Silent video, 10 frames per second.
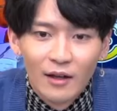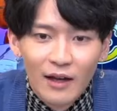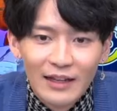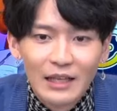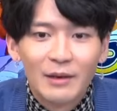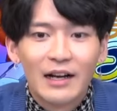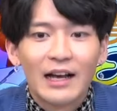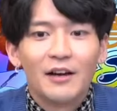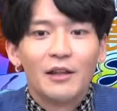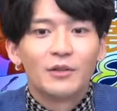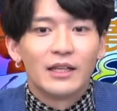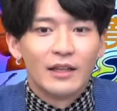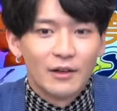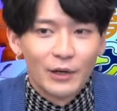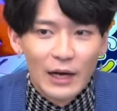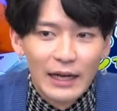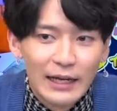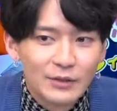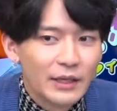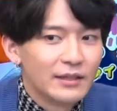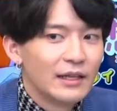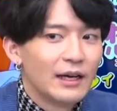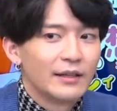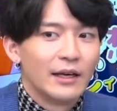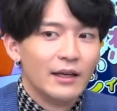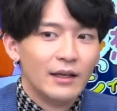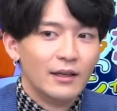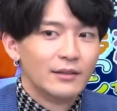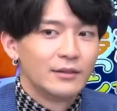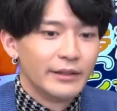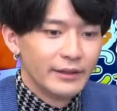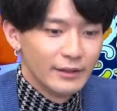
頭抱える猫ちゃんねこれああそうやってなかったそうだ